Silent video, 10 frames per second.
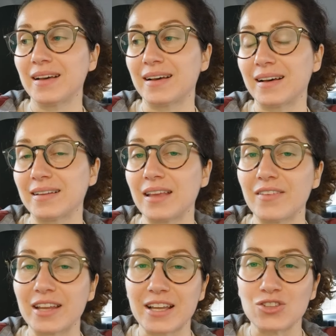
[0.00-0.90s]
eh, di
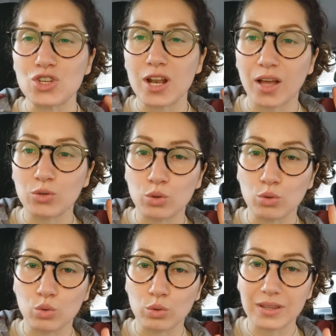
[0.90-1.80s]
aver cancellato
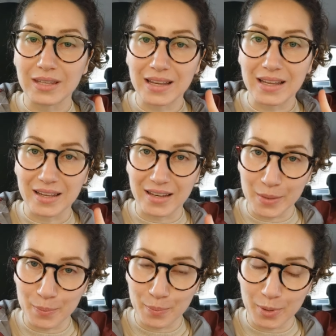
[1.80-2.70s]
tutte le
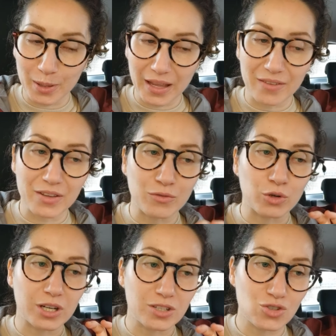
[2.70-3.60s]
clip che
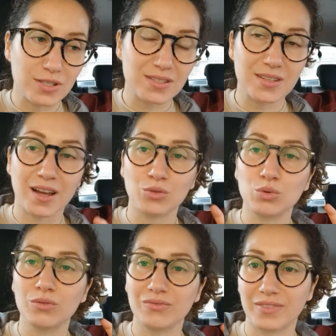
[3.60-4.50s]
avevo
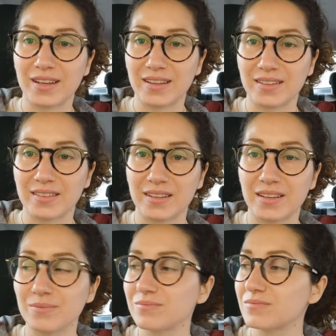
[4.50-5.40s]
registrato venerdì,
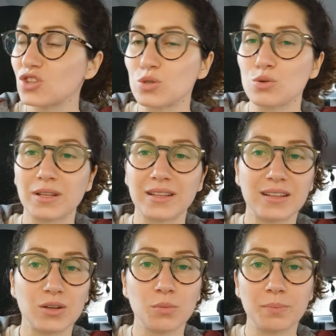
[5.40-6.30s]
cioè sono
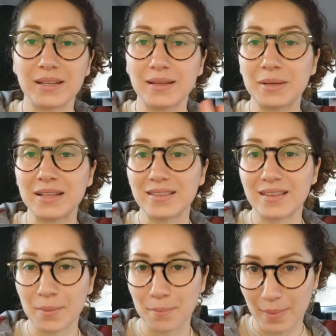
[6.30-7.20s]
andate
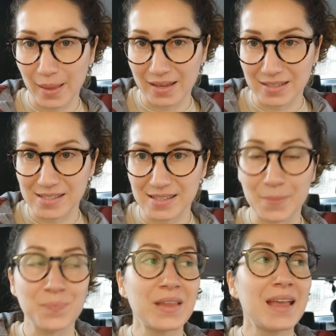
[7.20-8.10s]
completamente
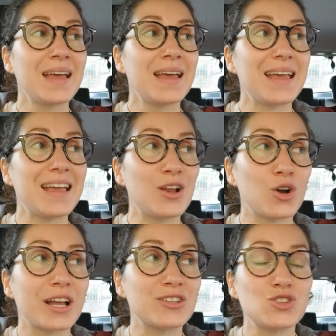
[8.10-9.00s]
perse e le
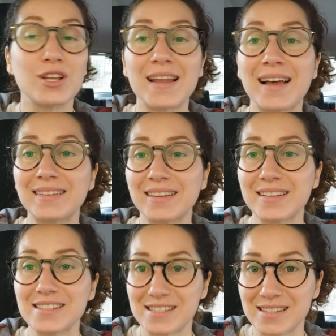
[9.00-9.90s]
ho
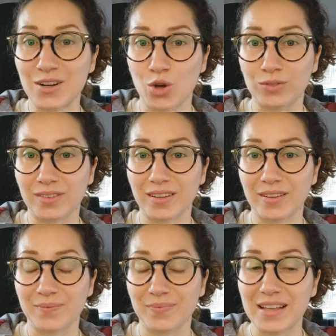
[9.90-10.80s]
cancellate
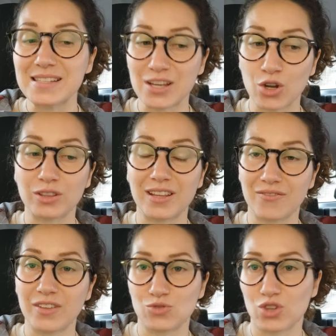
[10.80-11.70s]
stanotte. Stanotte,
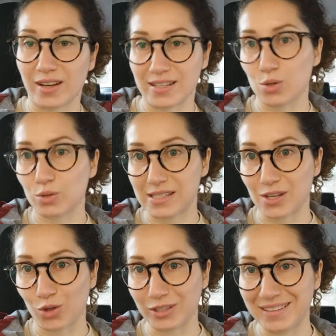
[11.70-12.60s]
inve- cioè la
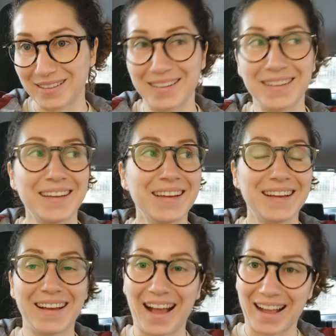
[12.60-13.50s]
scorsa notte, eh,
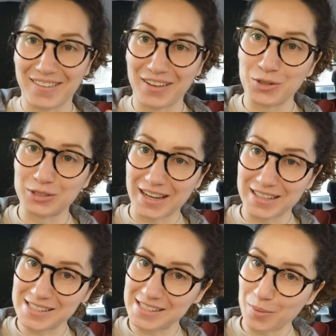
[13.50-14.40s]
a cavallo tra
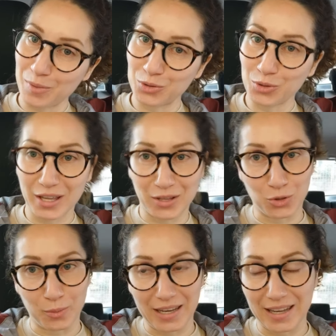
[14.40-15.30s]
sabato e
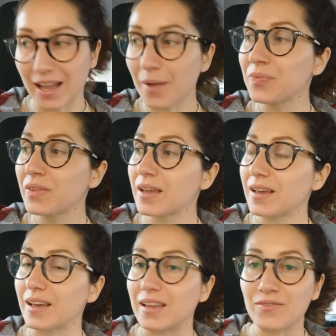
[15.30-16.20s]
domenica,
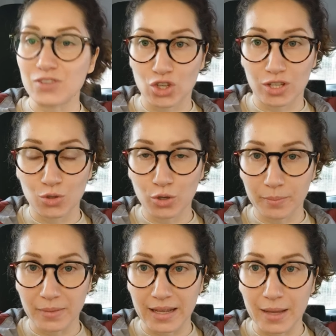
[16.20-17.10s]
eh, invece di
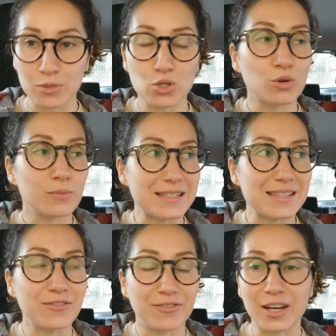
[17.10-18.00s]
dormire mi sono
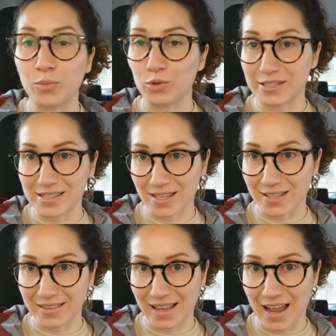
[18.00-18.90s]
messa a fare pulizia del